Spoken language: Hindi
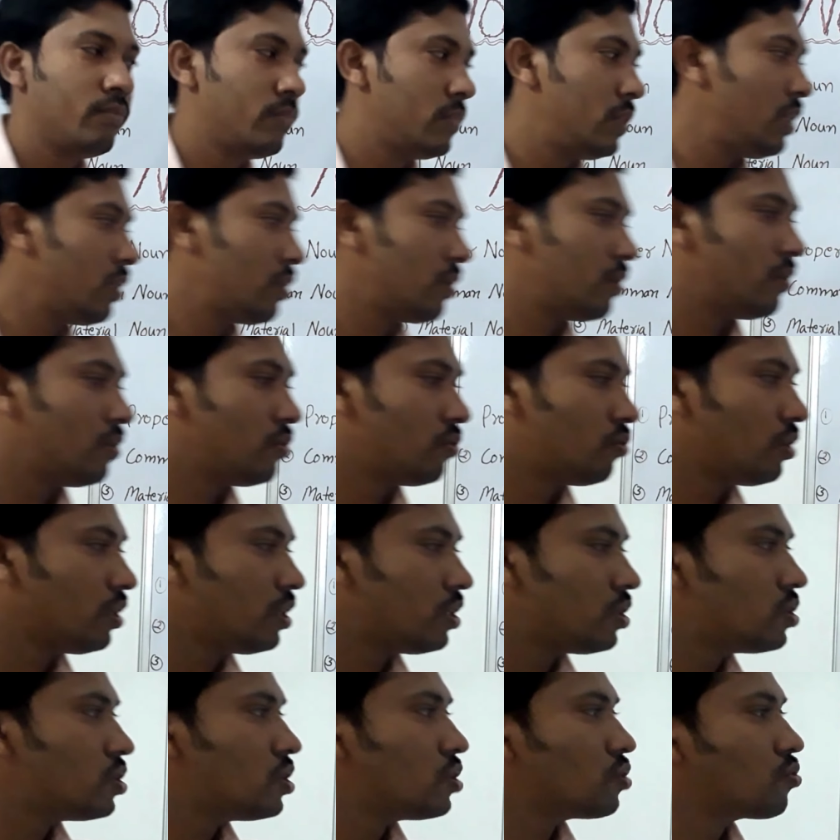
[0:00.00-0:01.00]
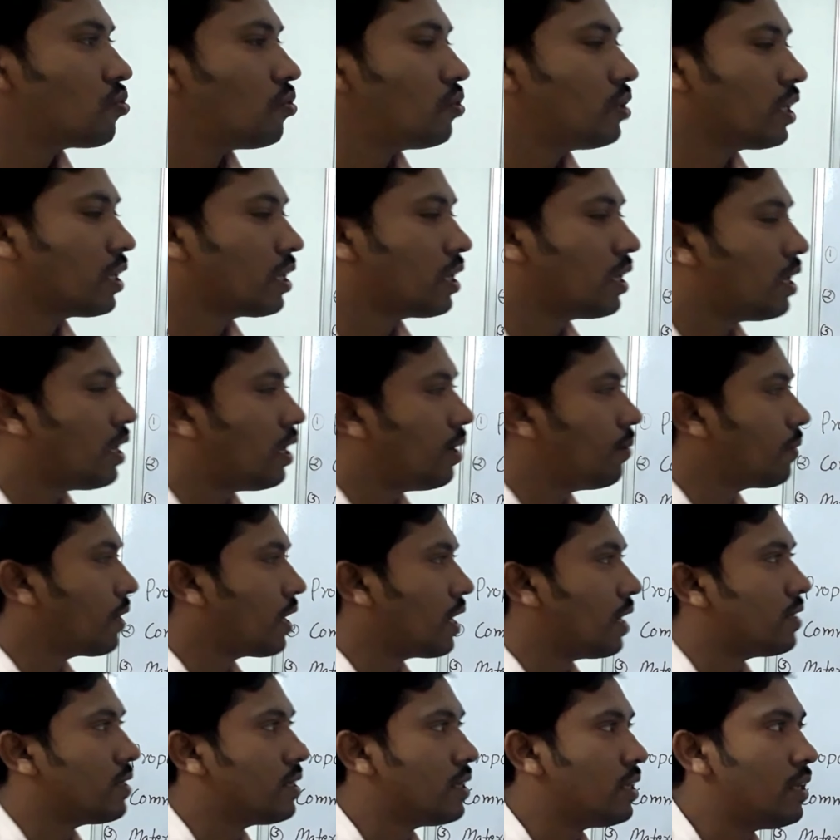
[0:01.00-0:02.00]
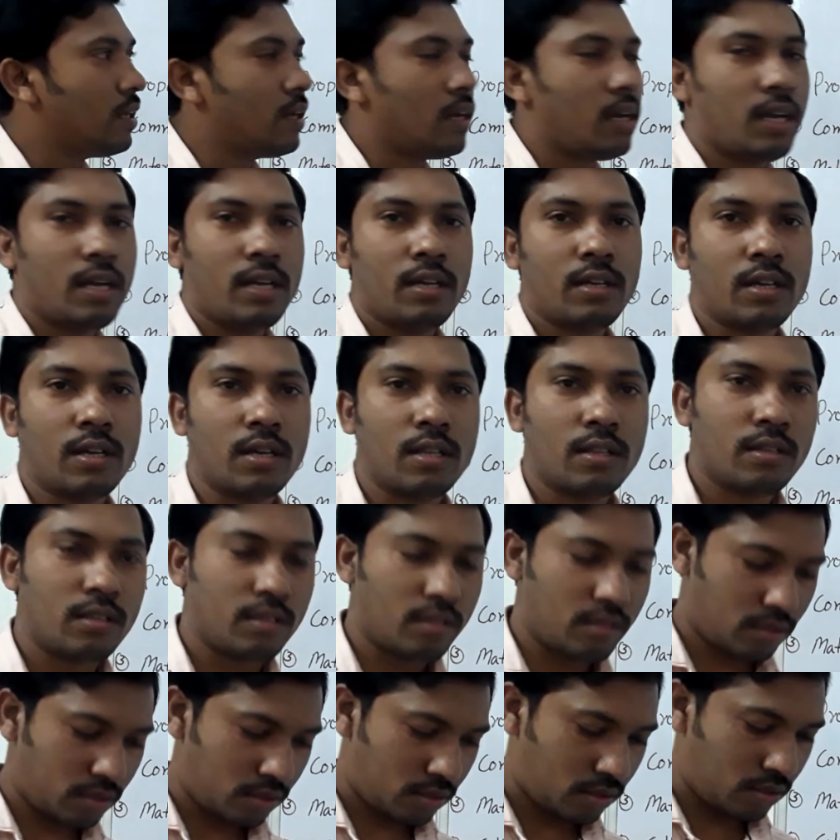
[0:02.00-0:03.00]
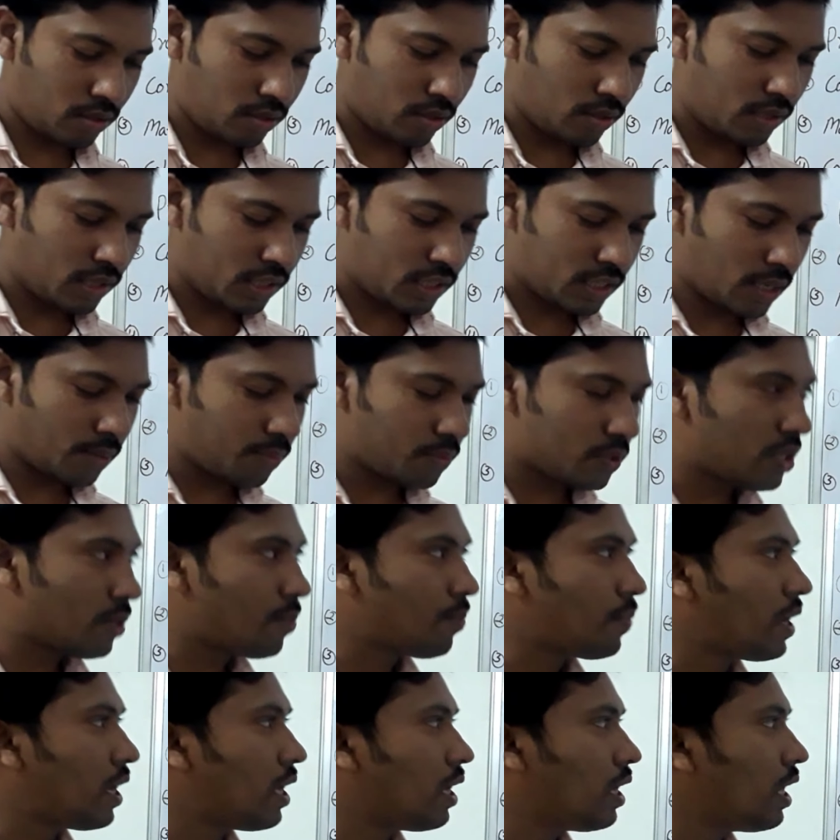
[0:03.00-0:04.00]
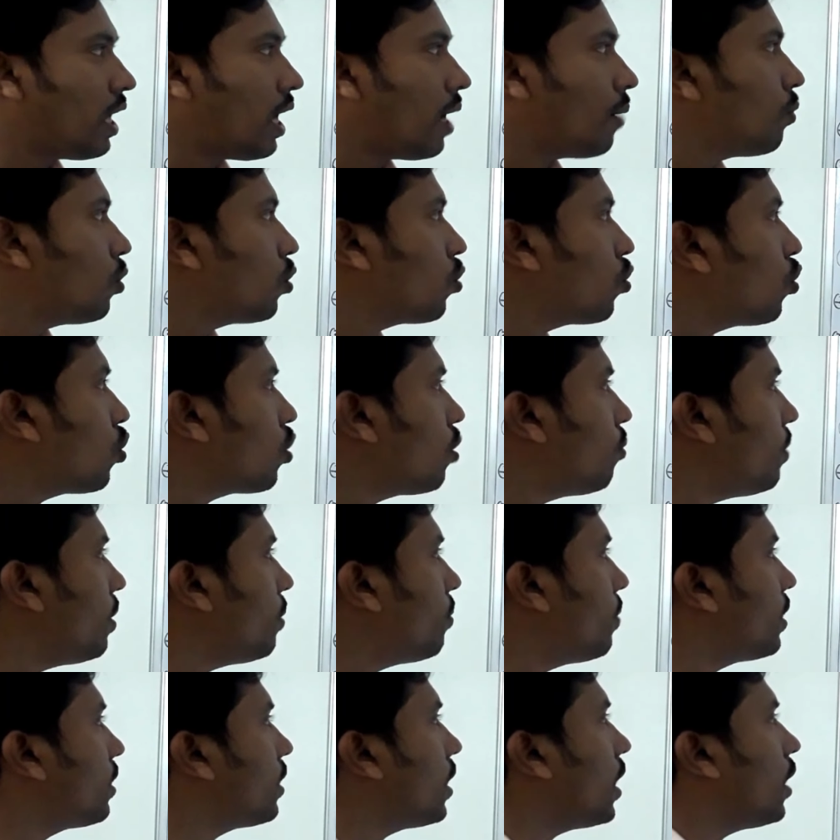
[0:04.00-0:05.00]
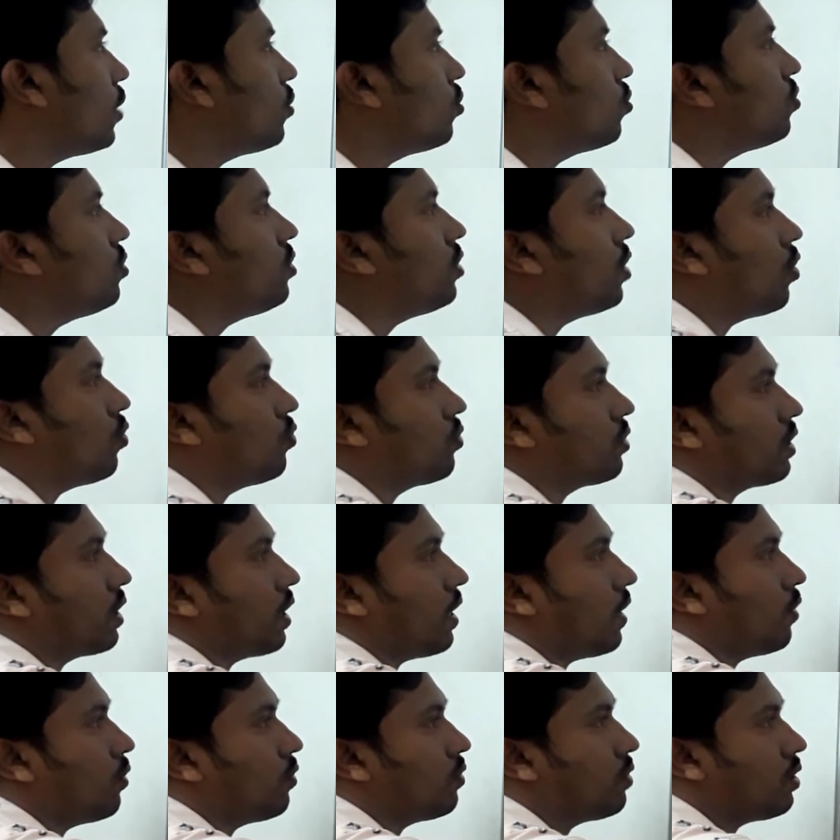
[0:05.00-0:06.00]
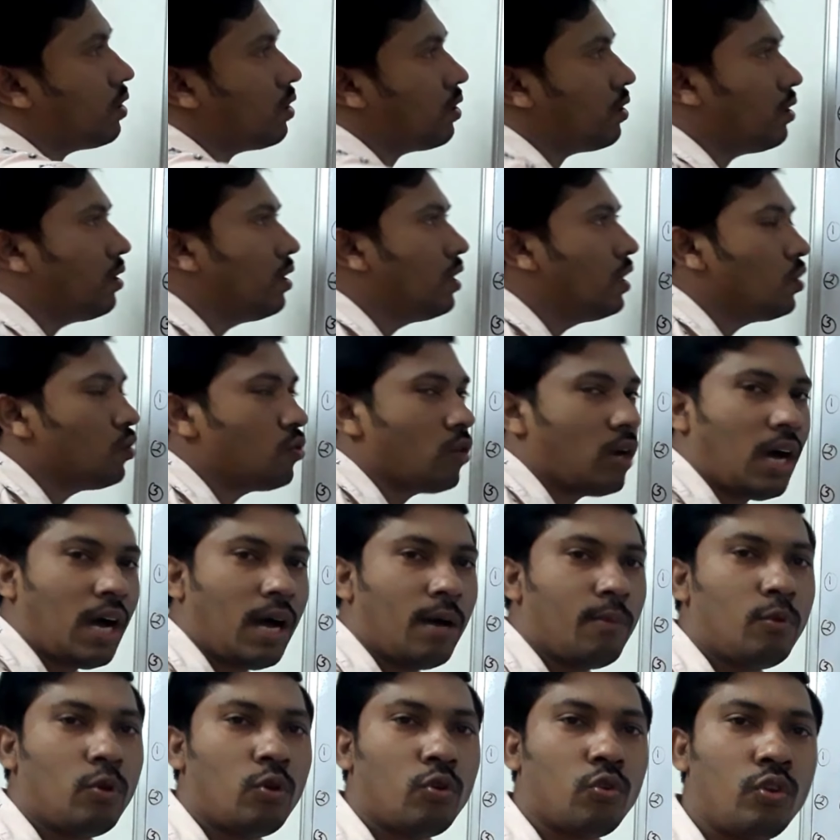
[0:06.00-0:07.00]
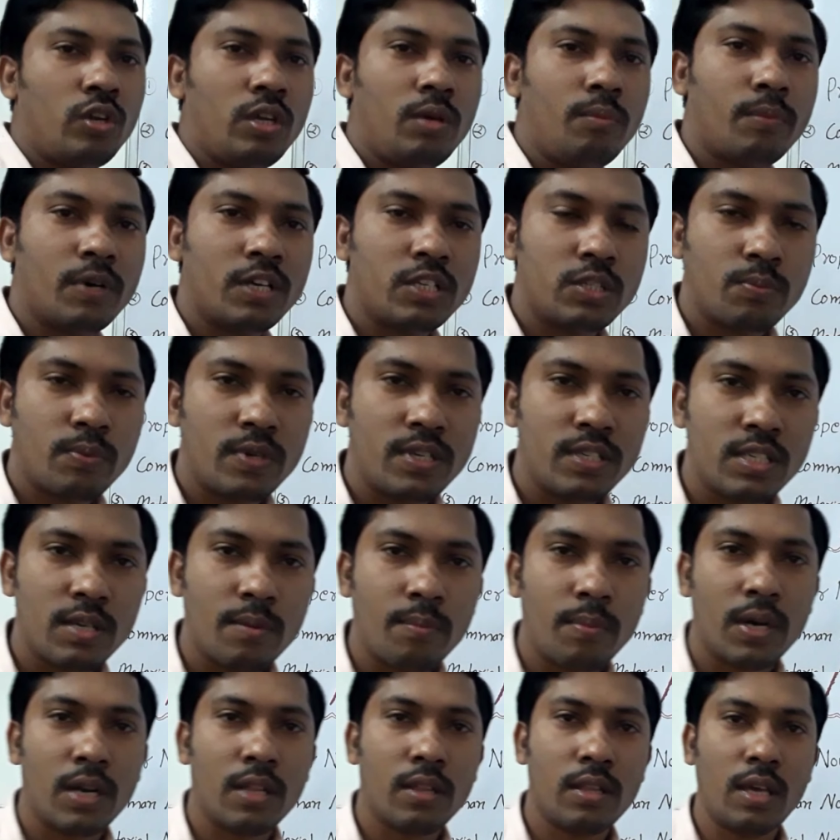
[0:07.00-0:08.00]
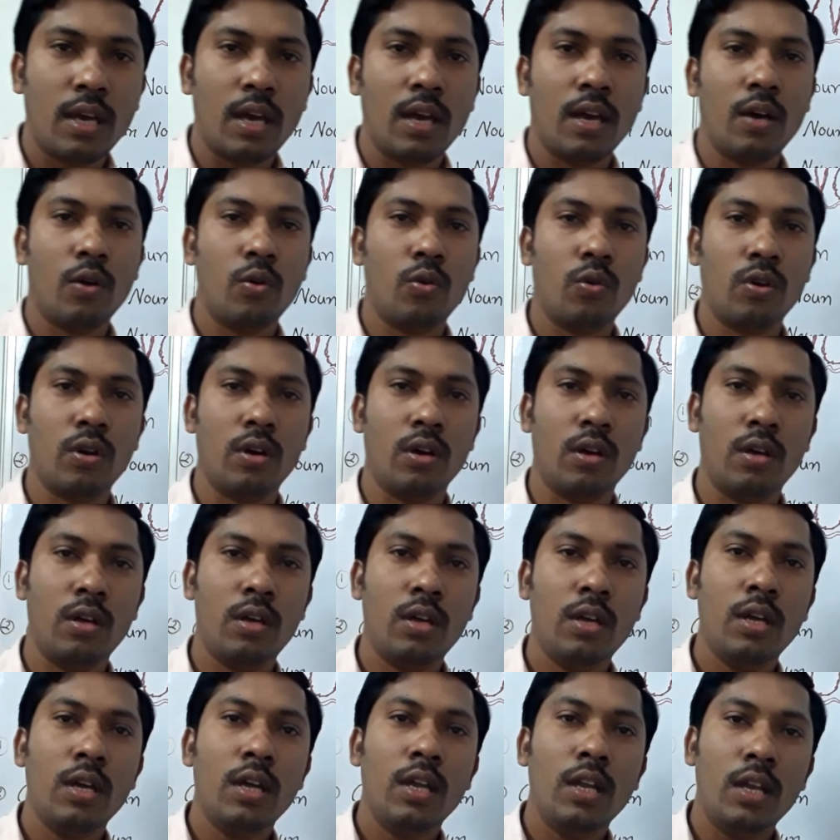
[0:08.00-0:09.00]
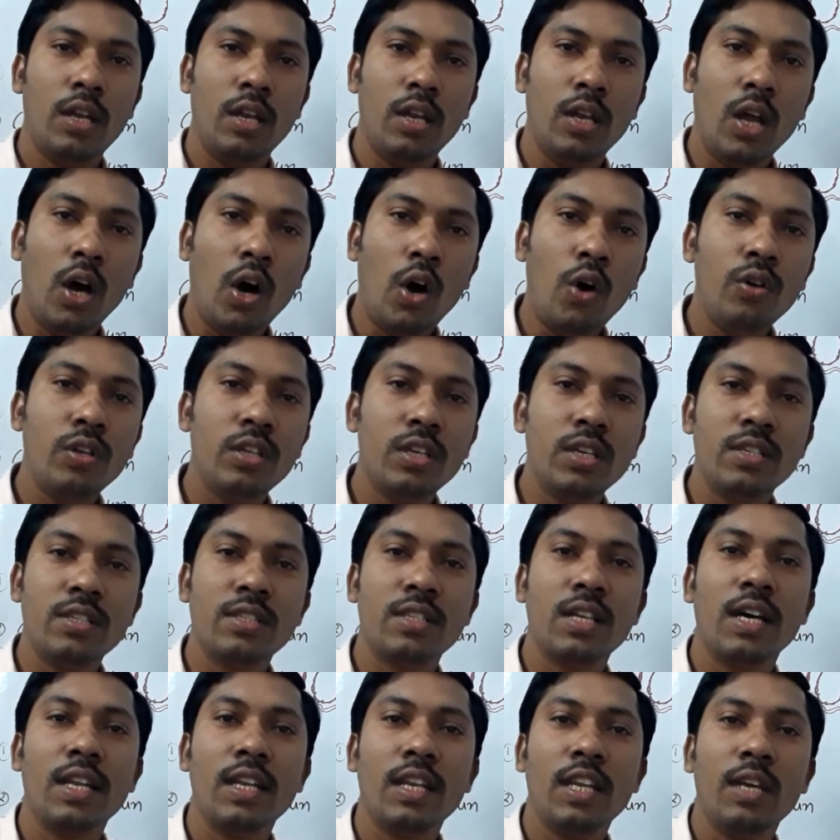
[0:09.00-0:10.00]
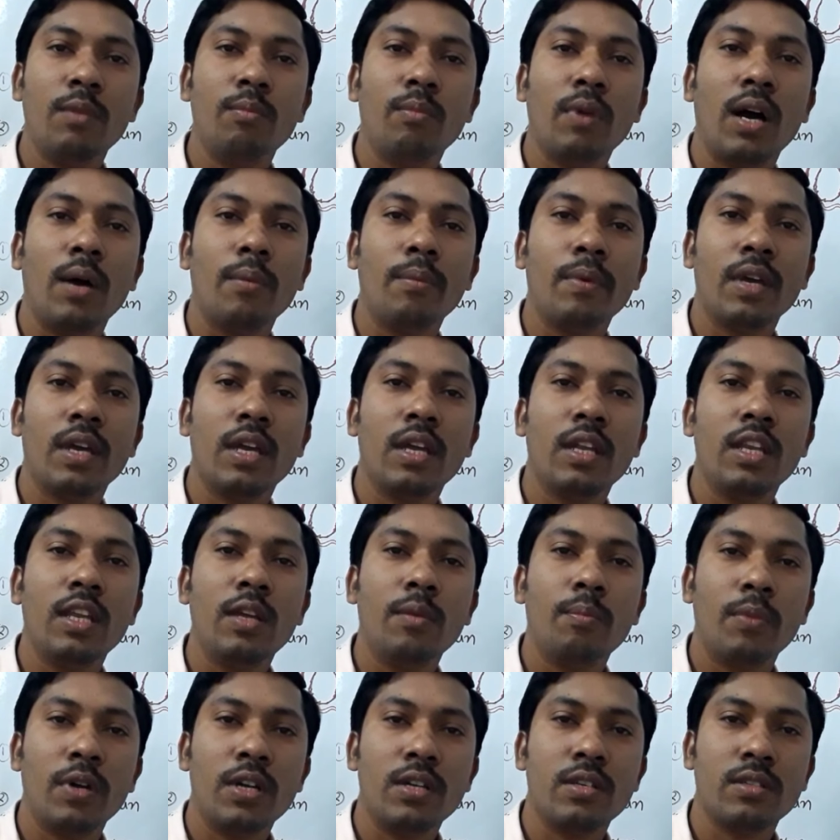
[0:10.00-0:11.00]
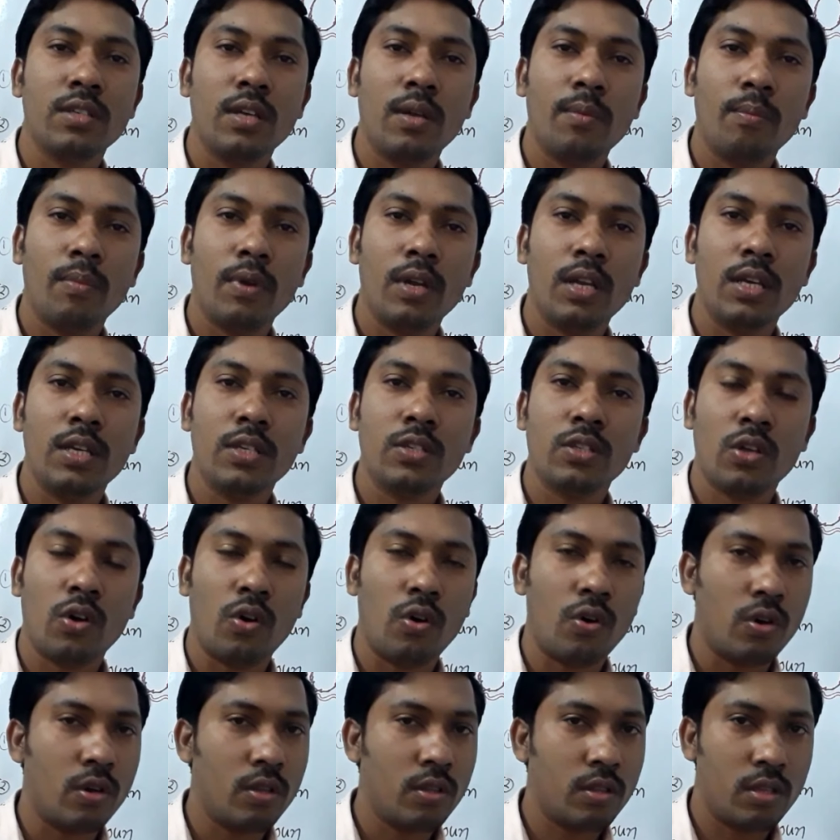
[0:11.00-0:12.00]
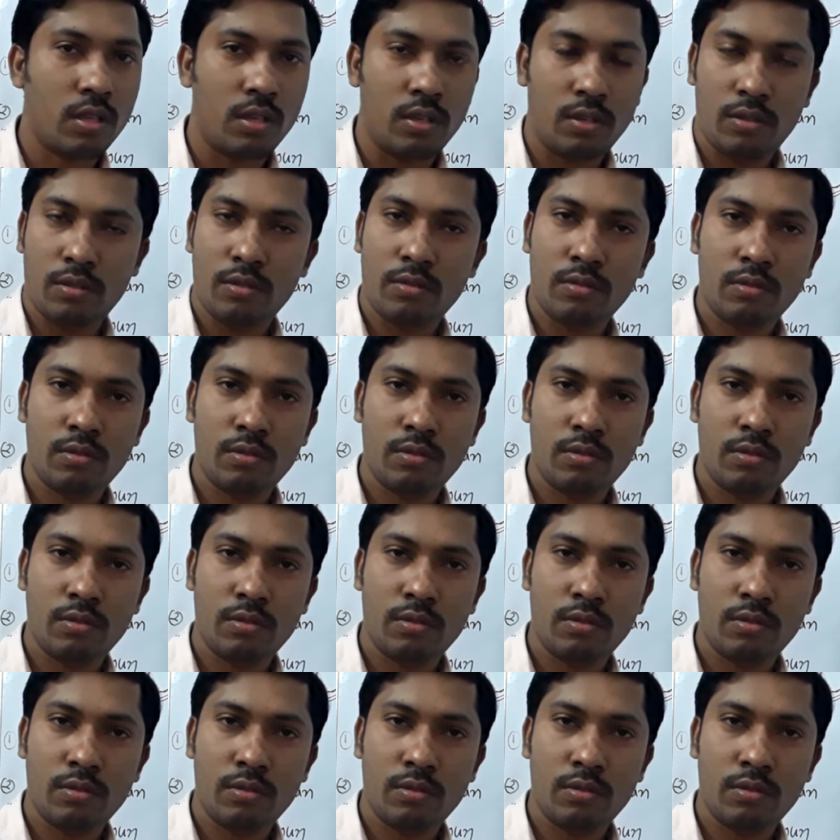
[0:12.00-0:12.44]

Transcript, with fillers: ठीक तो ये चीज़ को देखिए हम कैसे रिलेट करते हैं सबसे पहले आप लोगों को मैं बता दूं नाउन क्या होता है तो आप लोगों ने बचपन से पढ़ते आया होगा नाउन इज़ द नेम ऑफ एनी पर्सन प्लेस और थिंग